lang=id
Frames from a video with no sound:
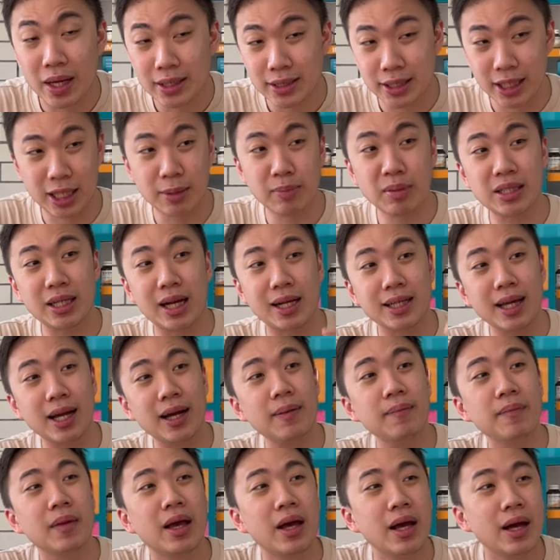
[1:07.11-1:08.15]
Jadi misalnya
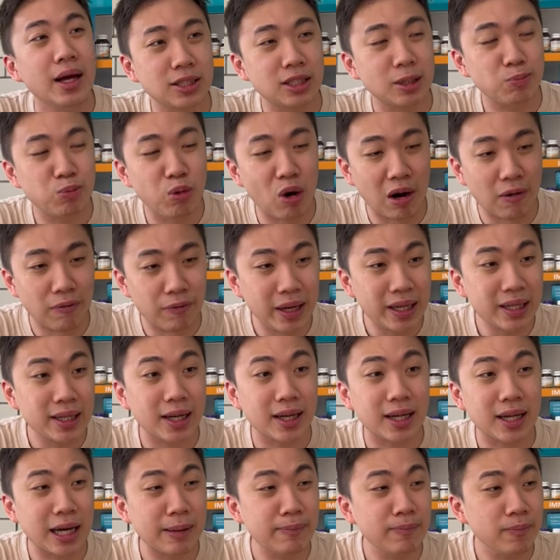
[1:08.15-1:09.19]
sebuah whey
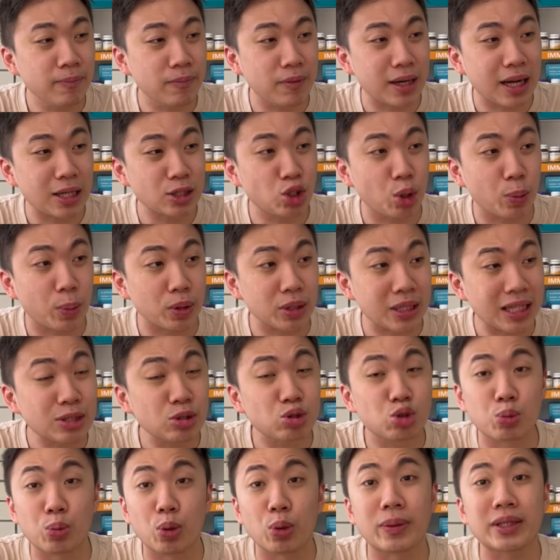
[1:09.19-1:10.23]
ngeklaim rasio proteinnya
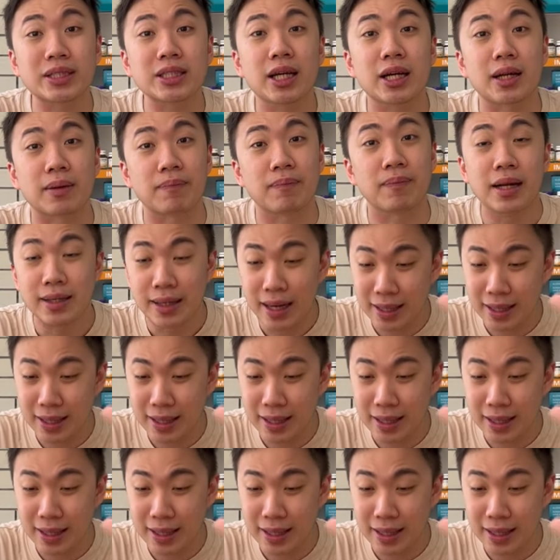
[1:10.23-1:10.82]
70%.